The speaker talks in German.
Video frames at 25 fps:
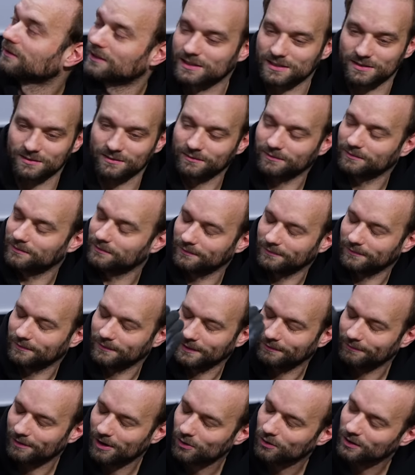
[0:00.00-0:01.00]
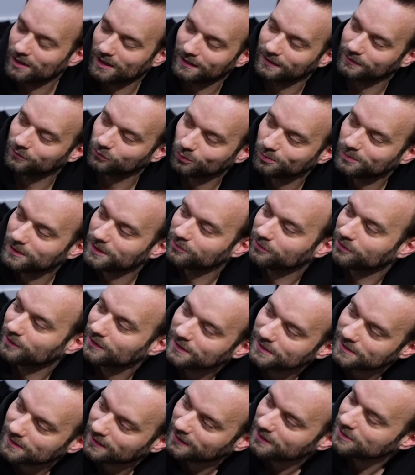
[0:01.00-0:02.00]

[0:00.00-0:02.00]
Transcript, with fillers: Also war auch gerade dumm, ihn von links nach